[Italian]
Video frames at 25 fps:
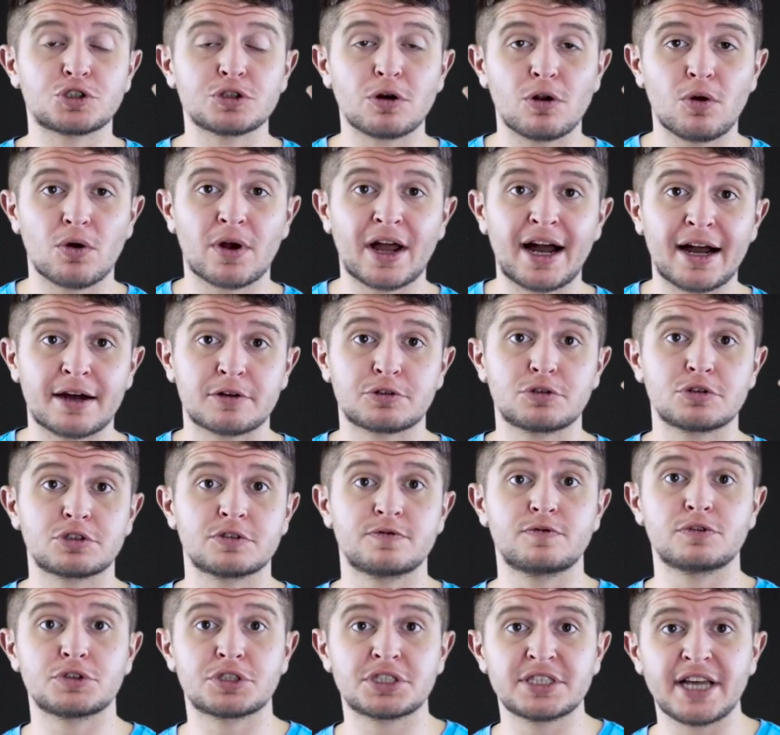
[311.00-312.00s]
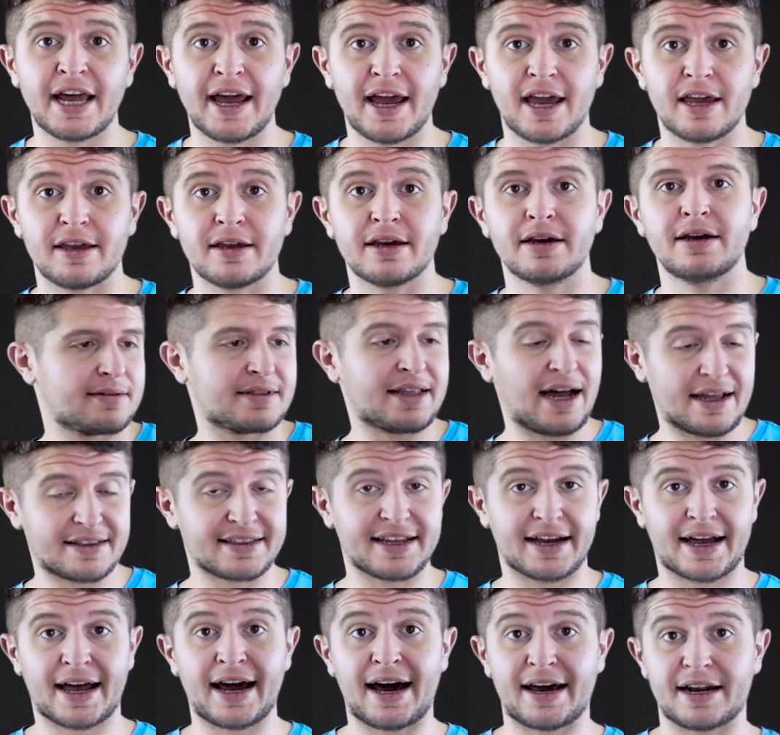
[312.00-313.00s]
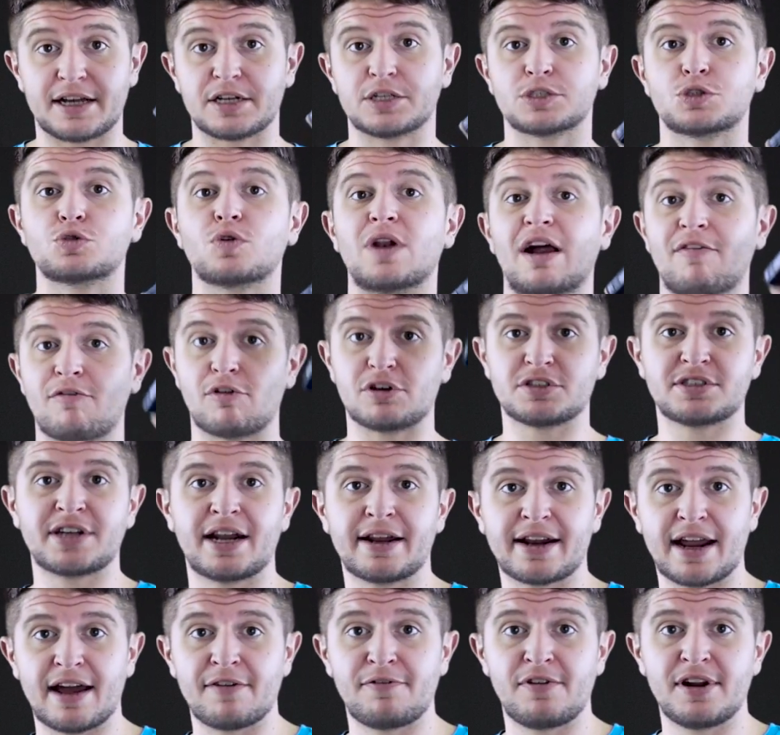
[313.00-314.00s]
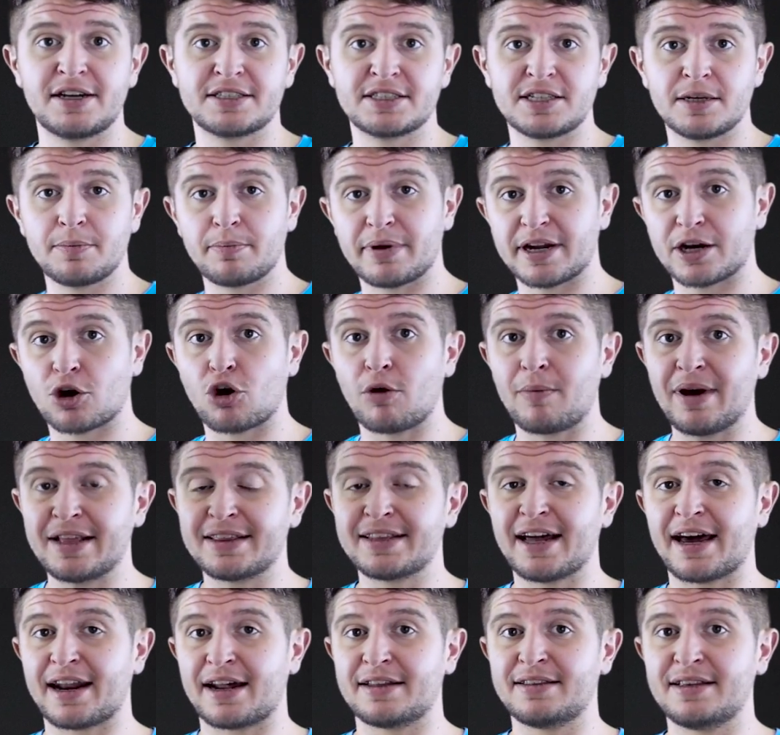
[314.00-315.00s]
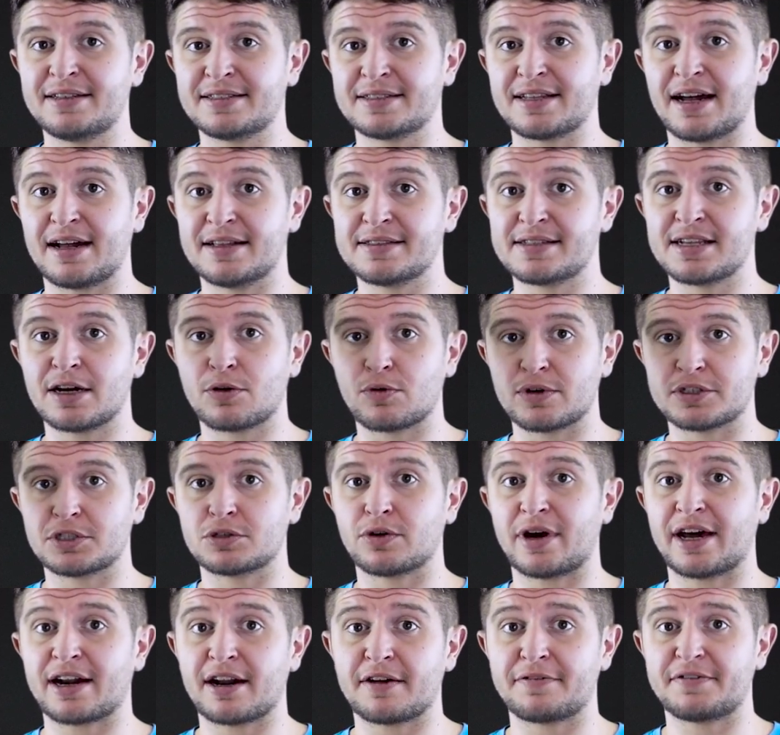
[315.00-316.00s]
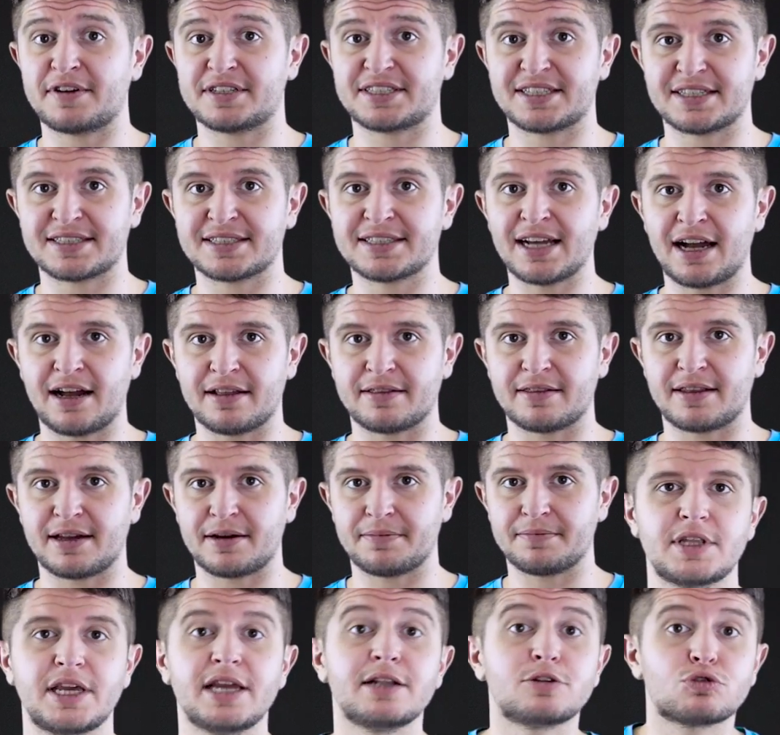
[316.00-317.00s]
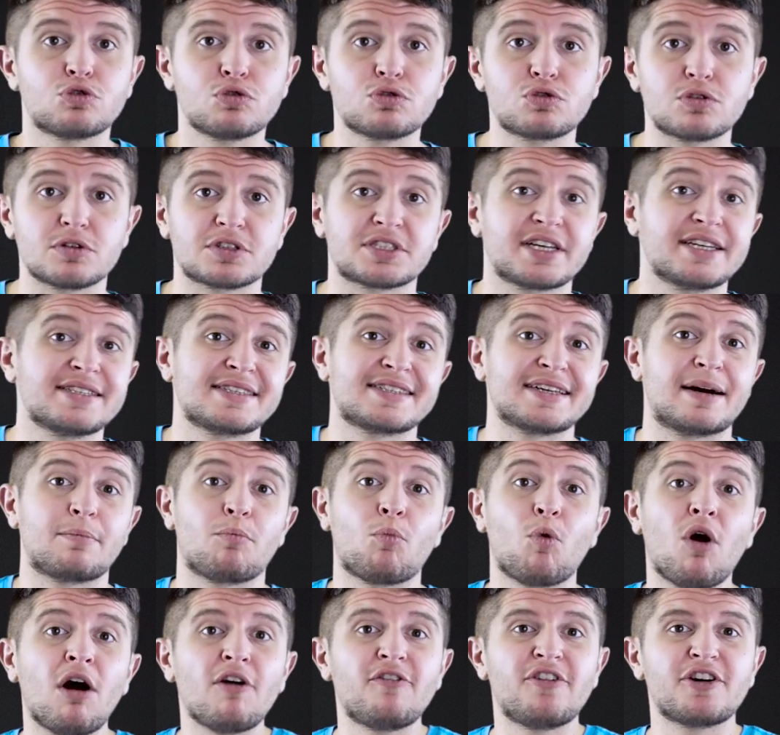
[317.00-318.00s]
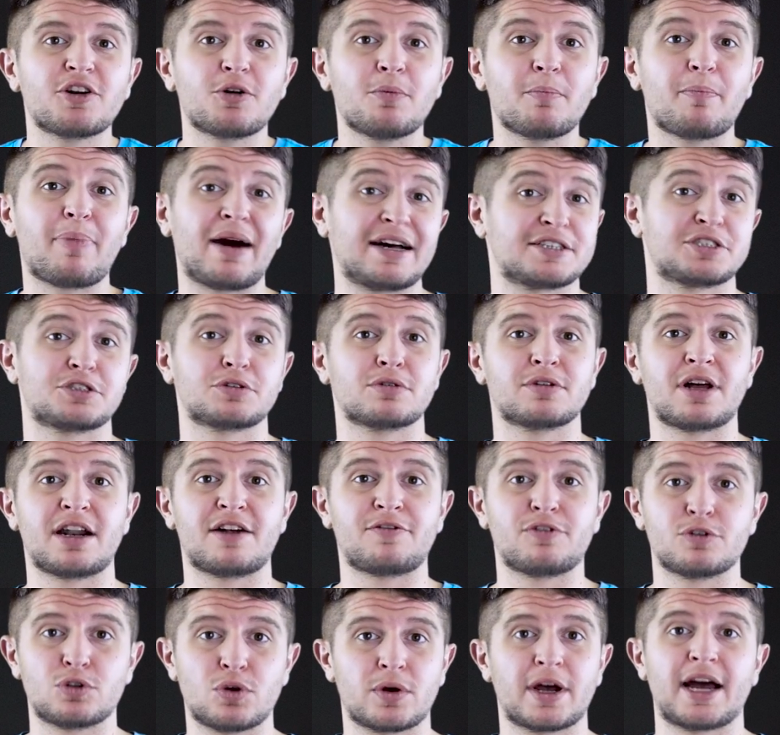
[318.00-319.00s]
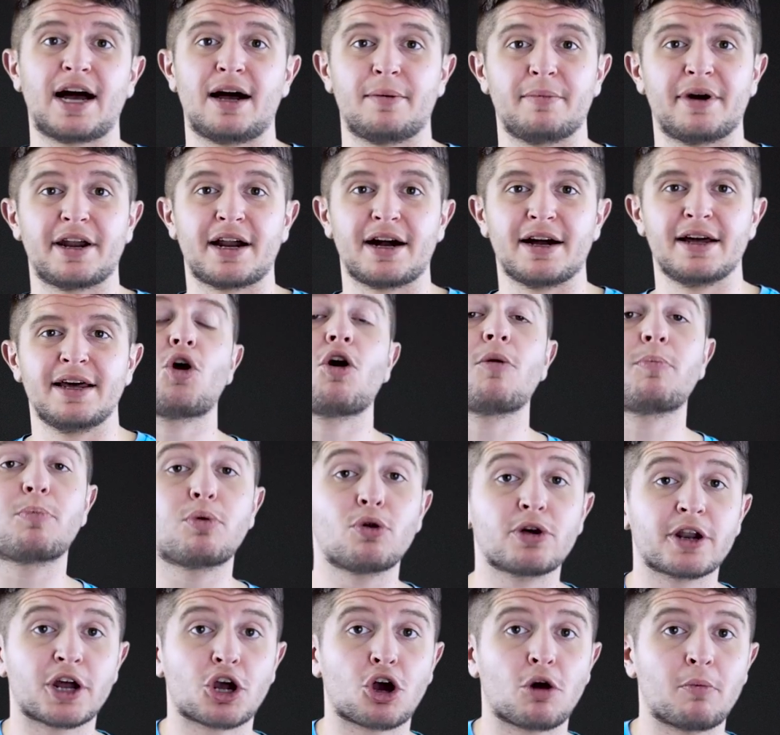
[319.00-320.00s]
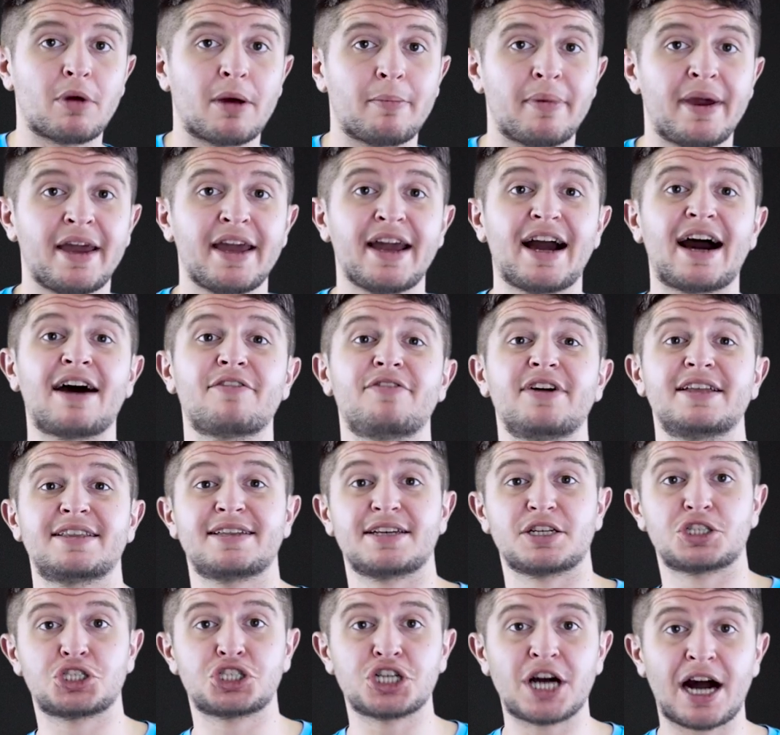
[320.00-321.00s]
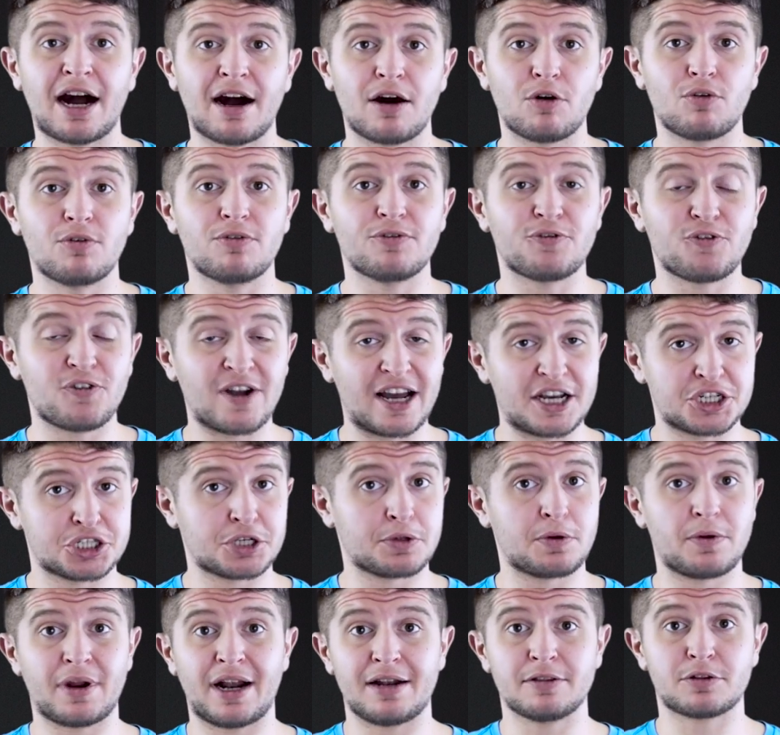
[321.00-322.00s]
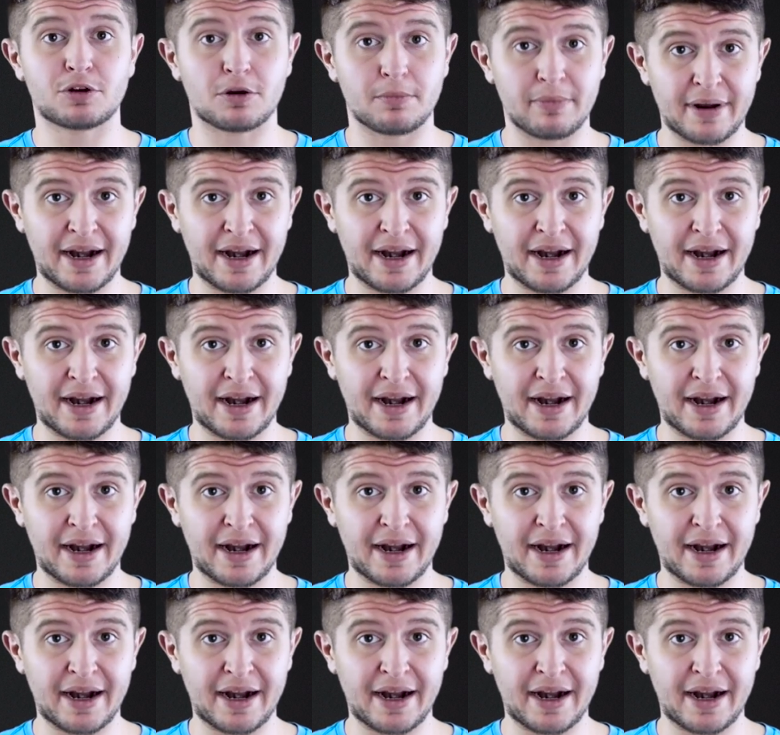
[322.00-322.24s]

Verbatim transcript: solo Cactus V6 da attaccare sulla vostra reflex per comandare a distanza questo RF60. Il tutto senza muovere un passo dalla fotocamera. Oppure come me avete già un flash di un altro